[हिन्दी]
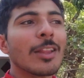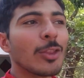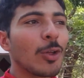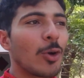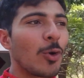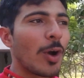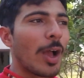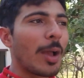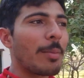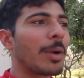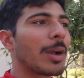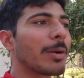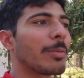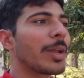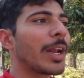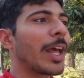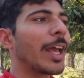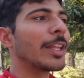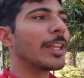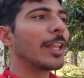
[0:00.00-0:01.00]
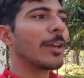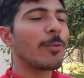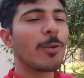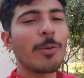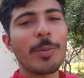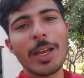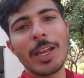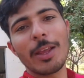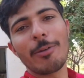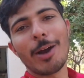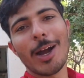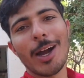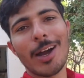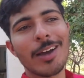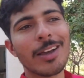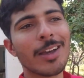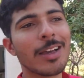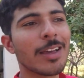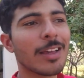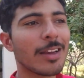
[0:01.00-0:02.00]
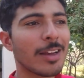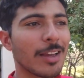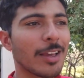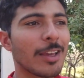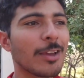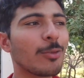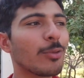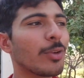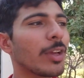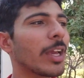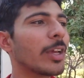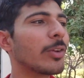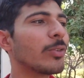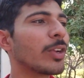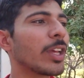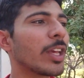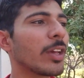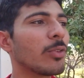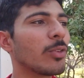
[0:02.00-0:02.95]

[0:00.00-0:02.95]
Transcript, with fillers: दो हेमक बनाए थे वो मैंने वहाँ रखे हुए हैं उनके